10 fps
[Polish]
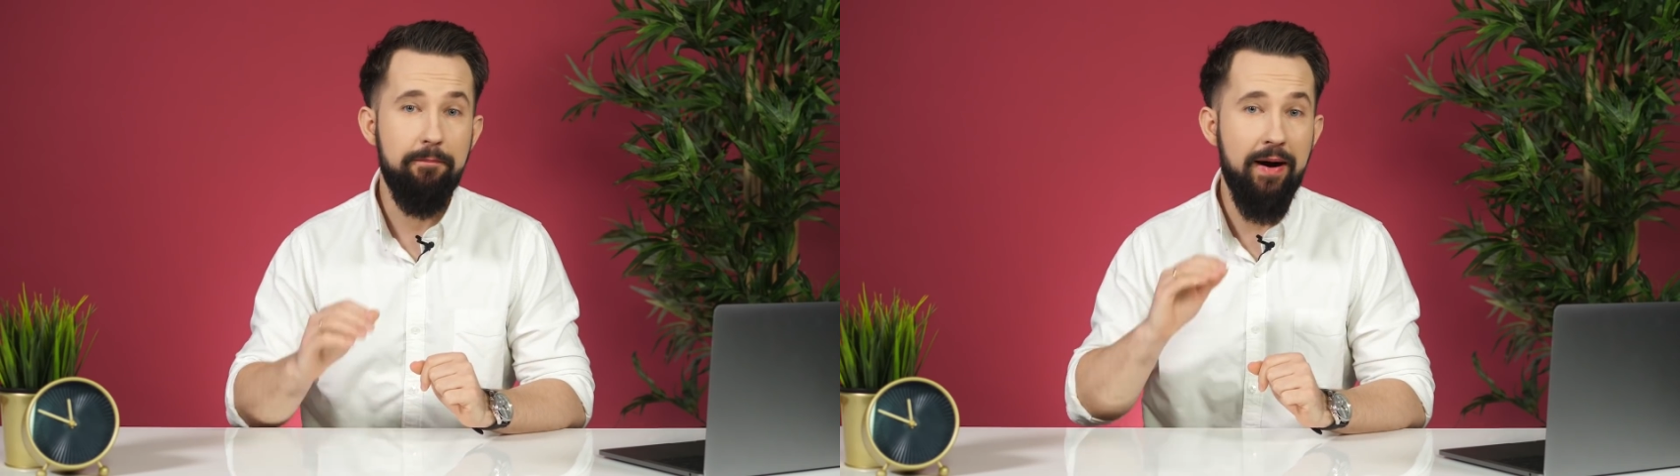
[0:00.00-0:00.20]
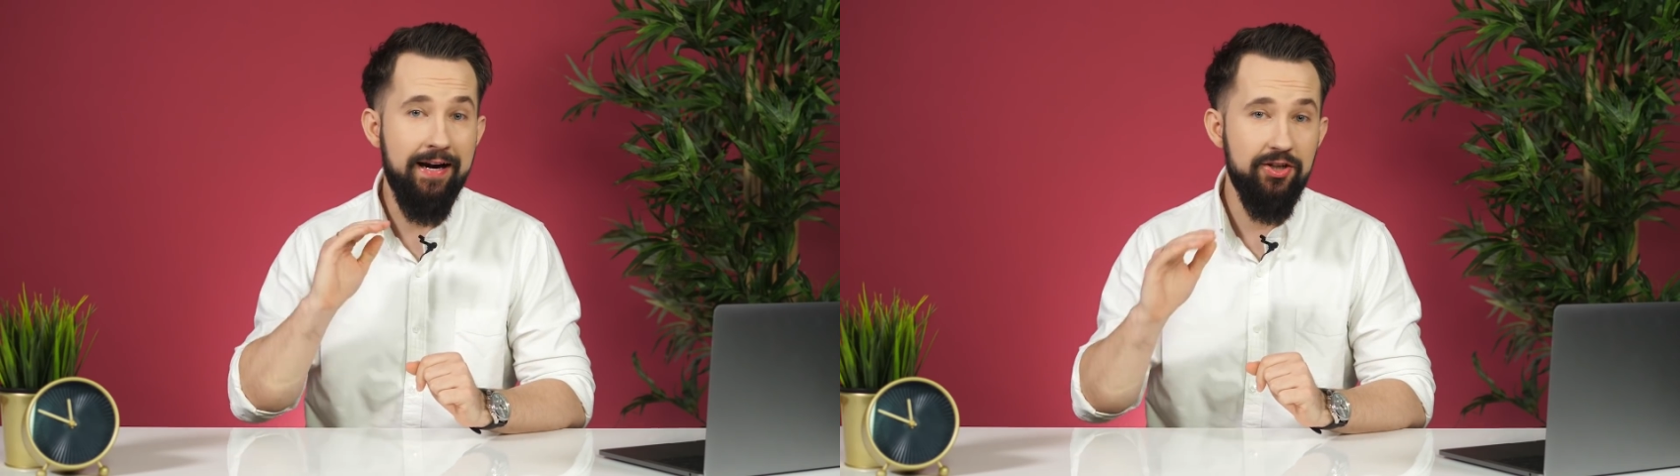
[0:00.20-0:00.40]

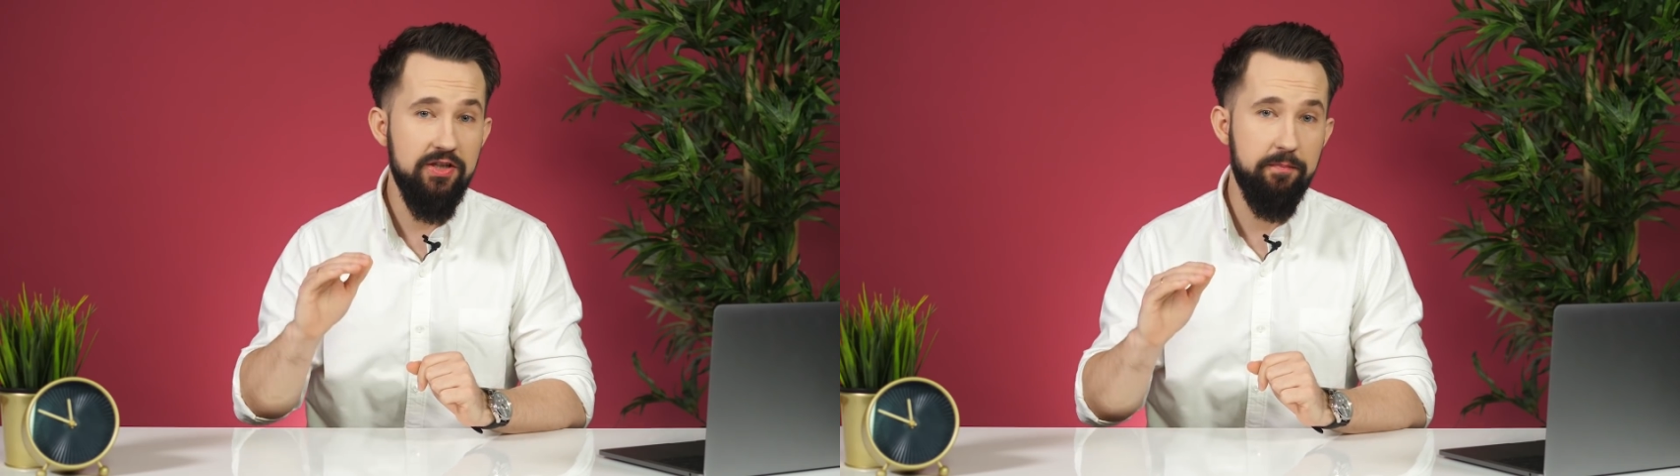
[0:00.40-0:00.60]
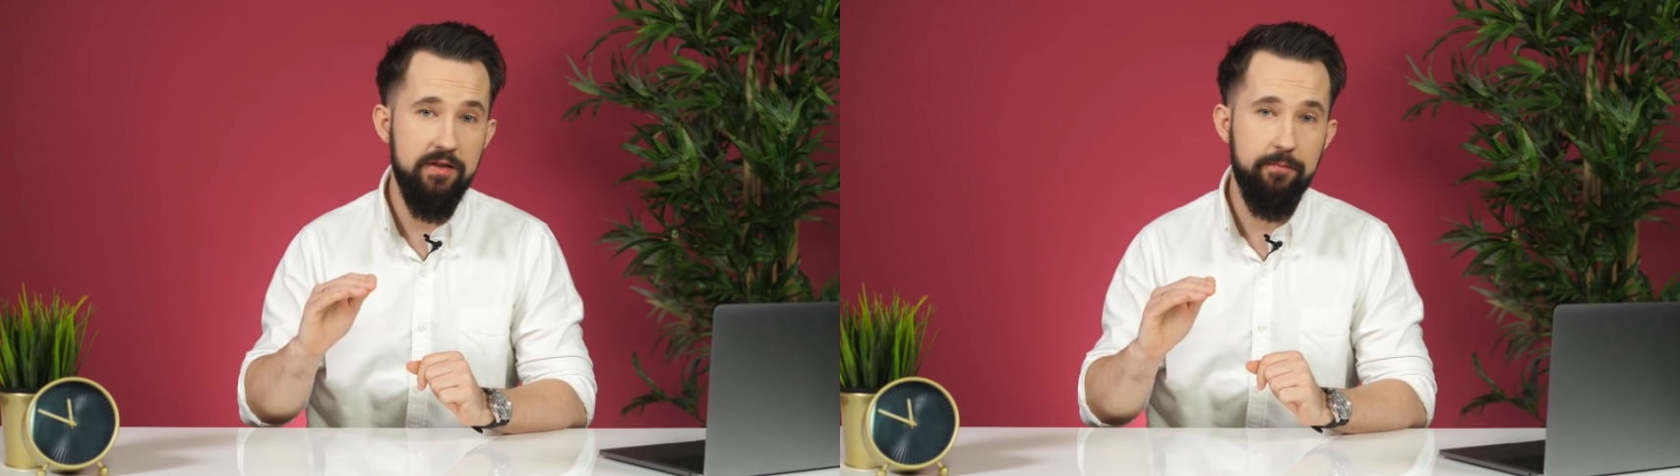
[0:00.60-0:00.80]

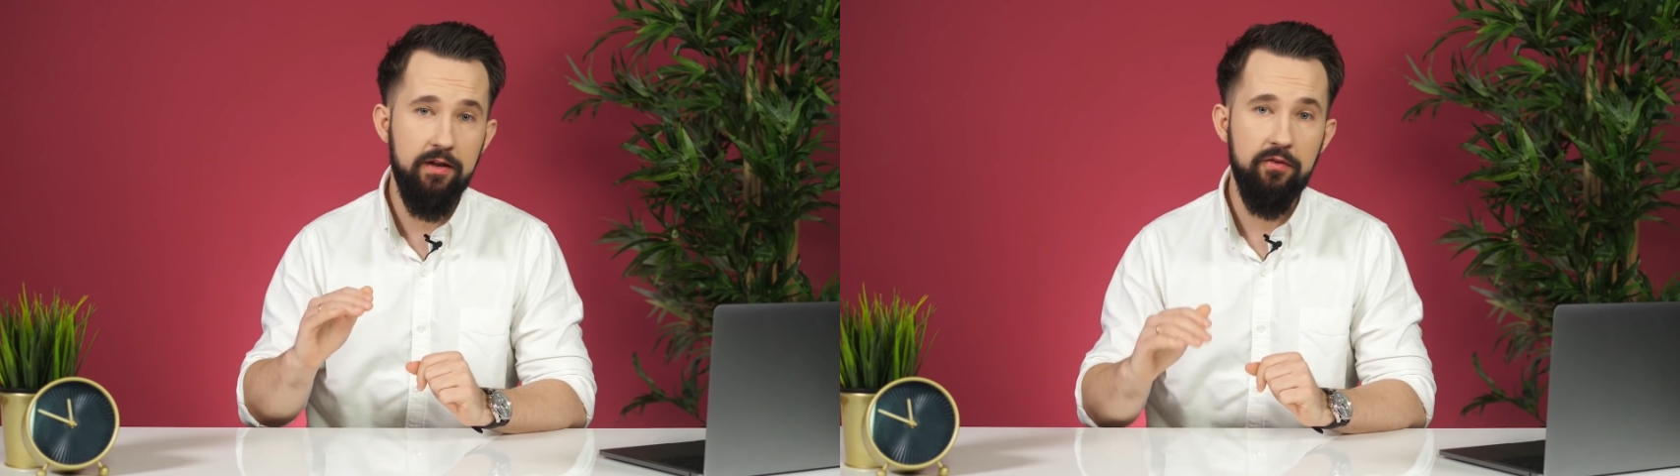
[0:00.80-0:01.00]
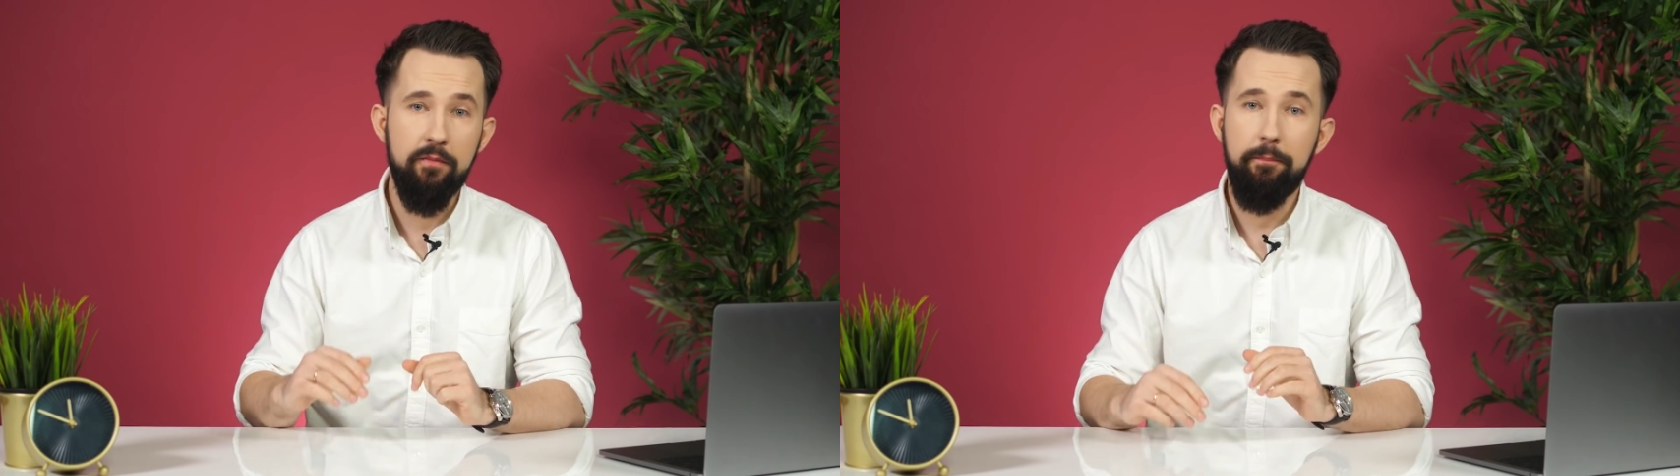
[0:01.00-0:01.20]
bardziej z perspektywy